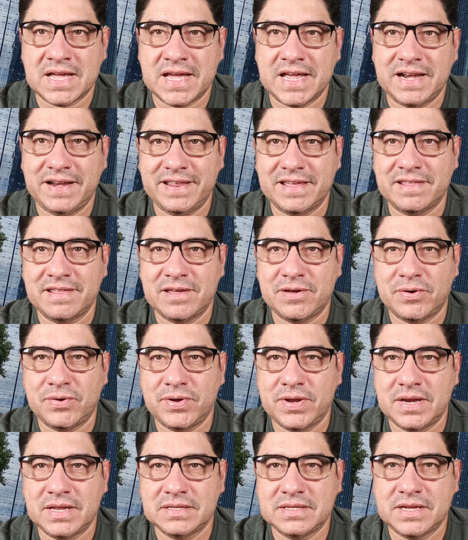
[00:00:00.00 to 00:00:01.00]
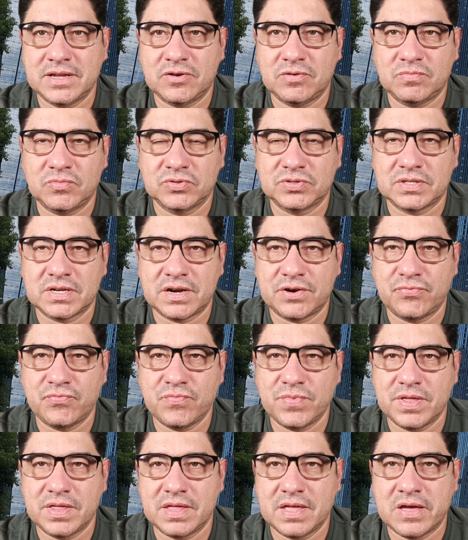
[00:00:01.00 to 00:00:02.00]
El día de hoy les quiero mostrar un
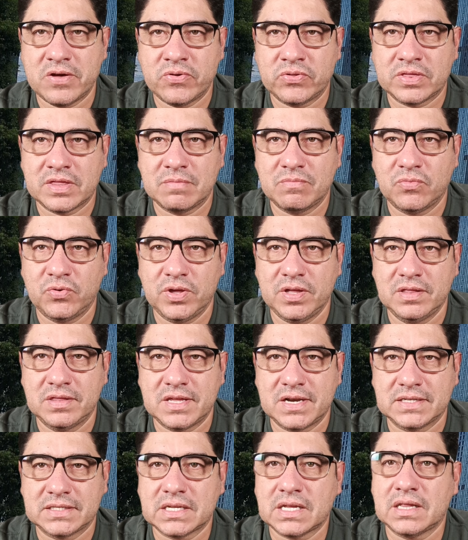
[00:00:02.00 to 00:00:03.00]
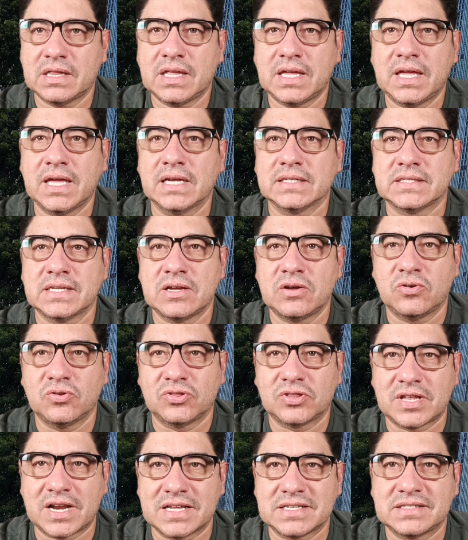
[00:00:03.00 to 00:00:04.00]
video muy interesante que hace en
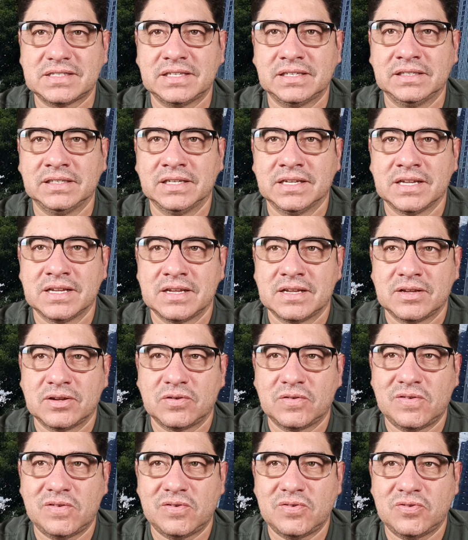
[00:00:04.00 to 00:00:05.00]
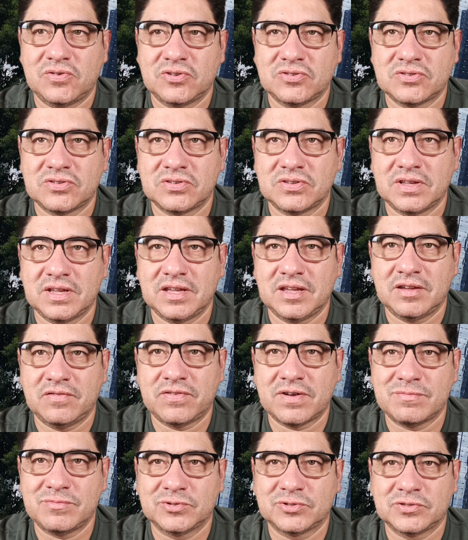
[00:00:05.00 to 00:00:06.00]
contraste con los eh,
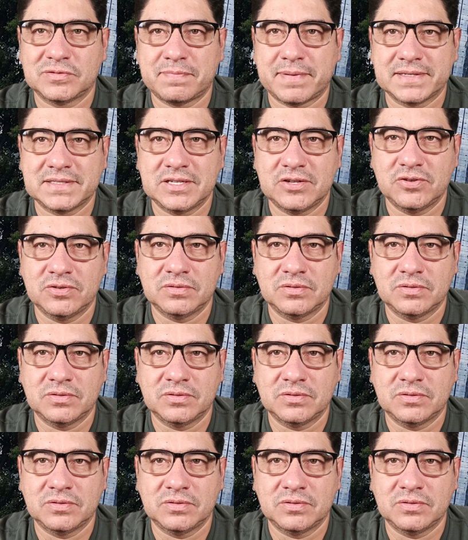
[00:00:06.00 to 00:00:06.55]
famosos pasillos